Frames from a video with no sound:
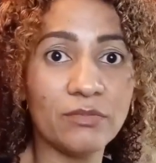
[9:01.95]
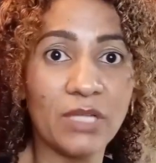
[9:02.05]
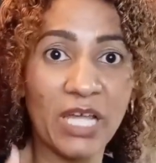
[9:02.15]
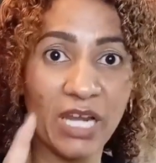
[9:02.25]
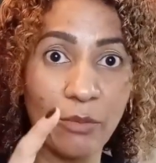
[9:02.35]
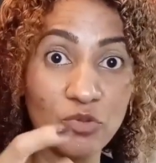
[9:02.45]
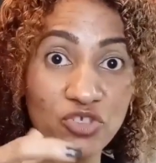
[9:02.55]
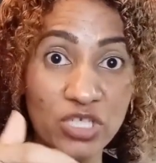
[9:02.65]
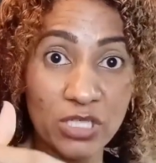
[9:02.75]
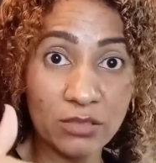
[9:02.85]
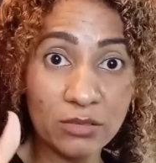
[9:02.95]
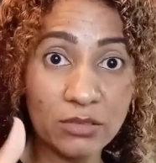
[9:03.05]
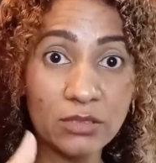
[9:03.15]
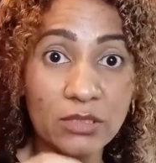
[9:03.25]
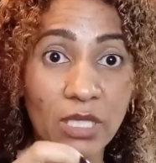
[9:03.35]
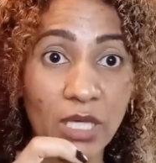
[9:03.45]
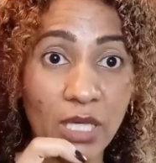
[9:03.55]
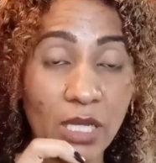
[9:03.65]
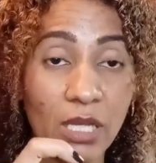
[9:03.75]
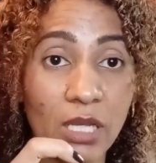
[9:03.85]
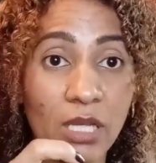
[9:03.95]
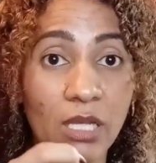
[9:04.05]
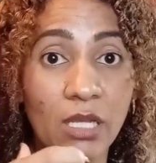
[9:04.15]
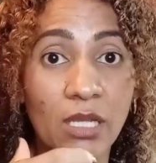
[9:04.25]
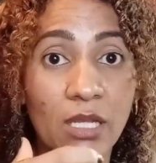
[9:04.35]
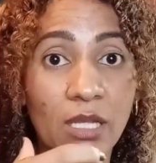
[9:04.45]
Le grabé un chin del,